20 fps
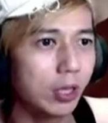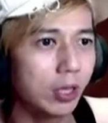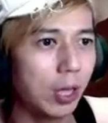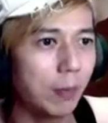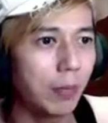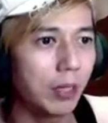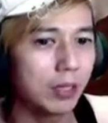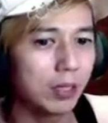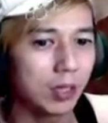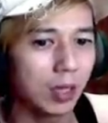
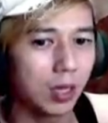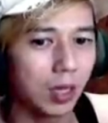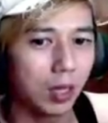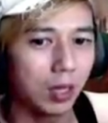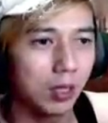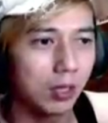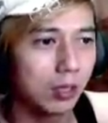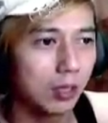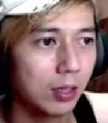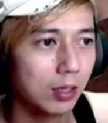tamatinnya ya.
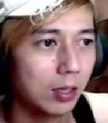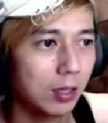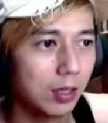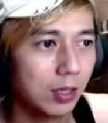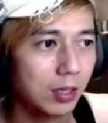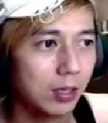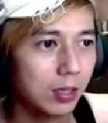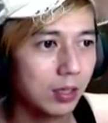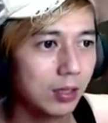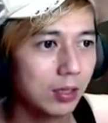
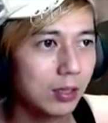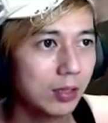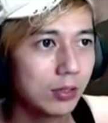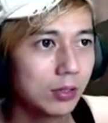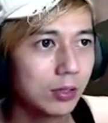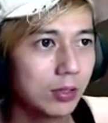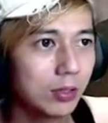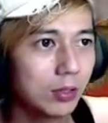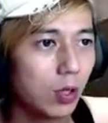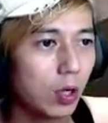
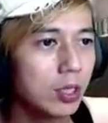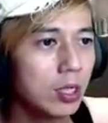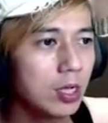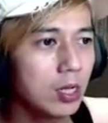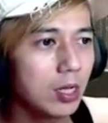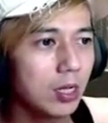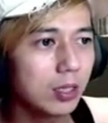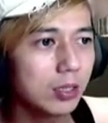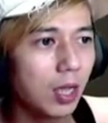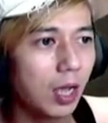Soalnya
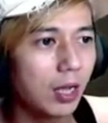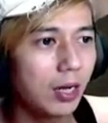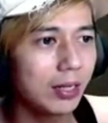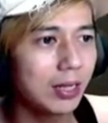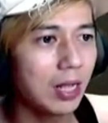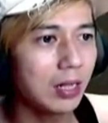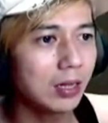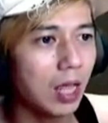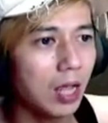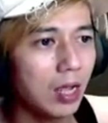gak ada
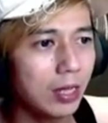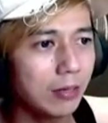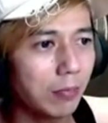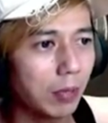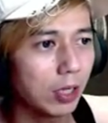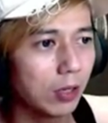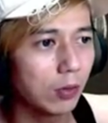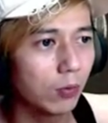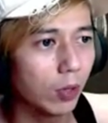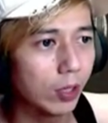tantangan
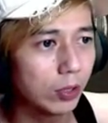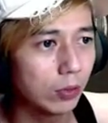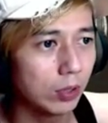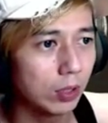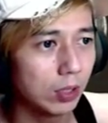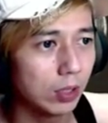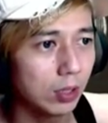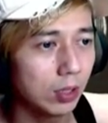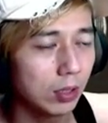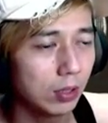bagi gue tuh
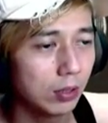ini.